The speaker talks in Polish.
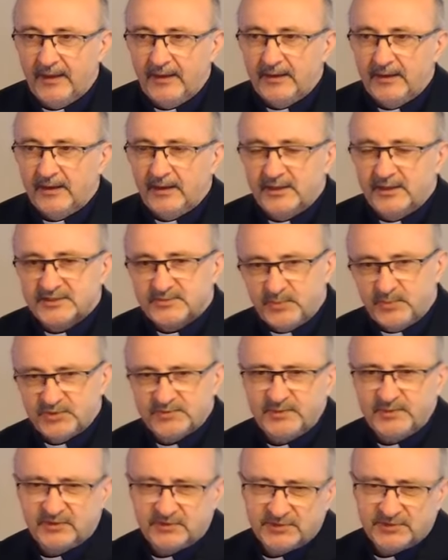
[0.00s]
Ale
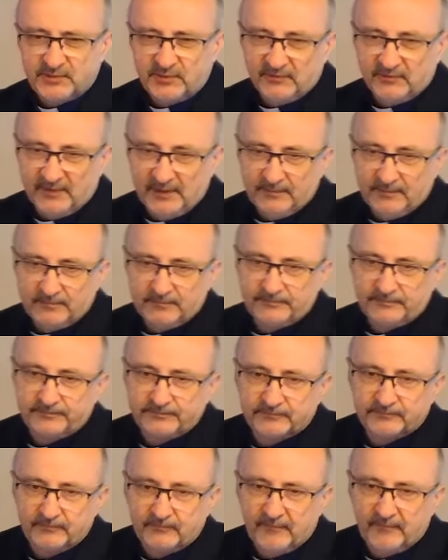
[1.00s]
spójrzmy do słowa.
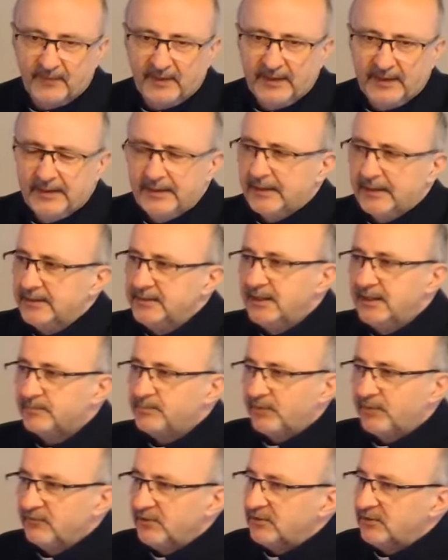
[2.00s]
Nie
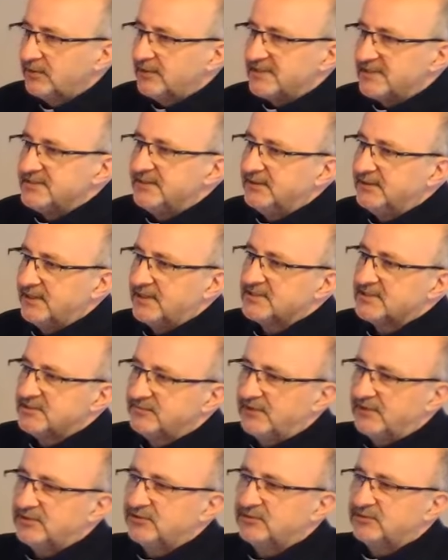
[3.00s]
powinno nas
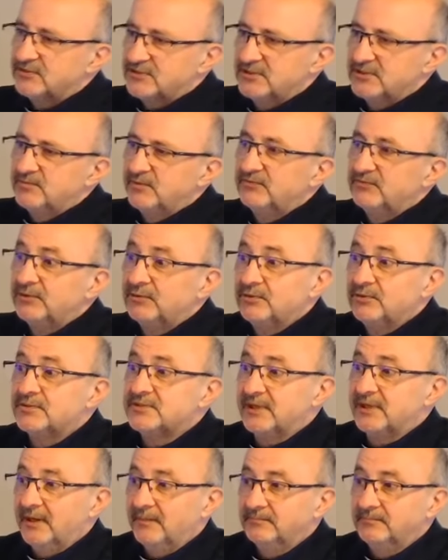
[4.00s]
interesować to, co mówią
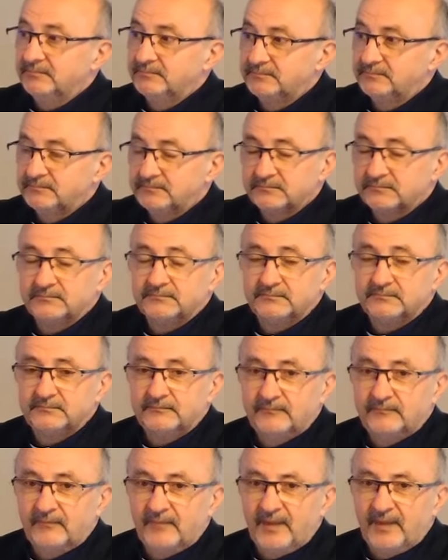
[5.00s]
ludzie,
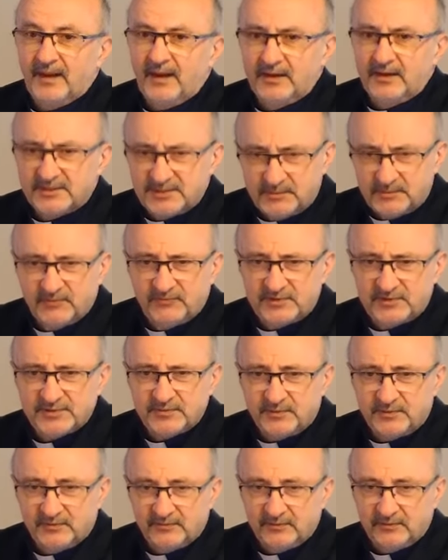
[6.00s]
ale co mówi
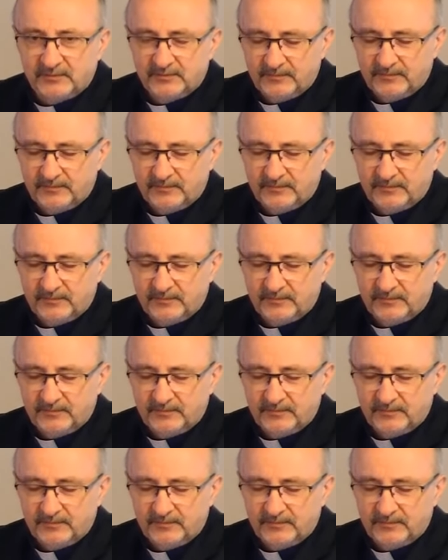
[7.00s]
Słowo.